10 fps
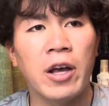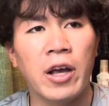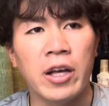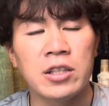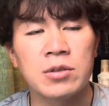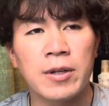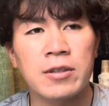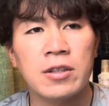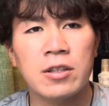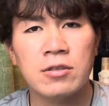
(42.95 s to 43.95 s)
えー、ズバ抜
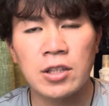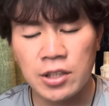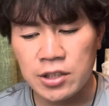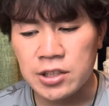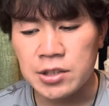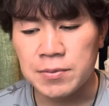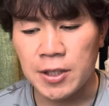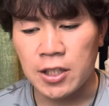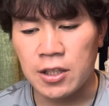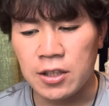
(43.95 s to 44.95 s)
けてるね、チーム
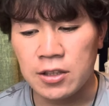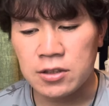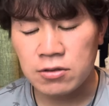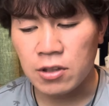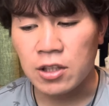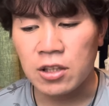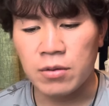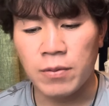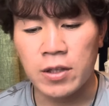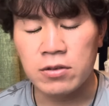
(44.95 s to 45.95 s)
がね、え少ない県
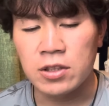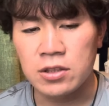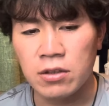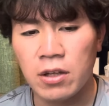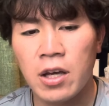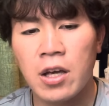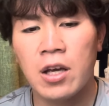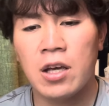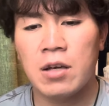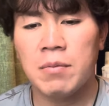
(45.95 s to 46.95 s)
でもあるんですよね。
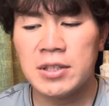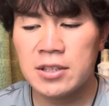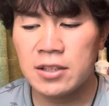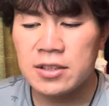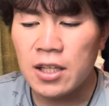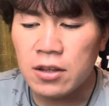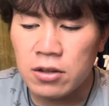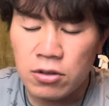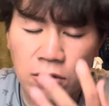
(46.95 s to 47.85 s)
えまずね、ざっと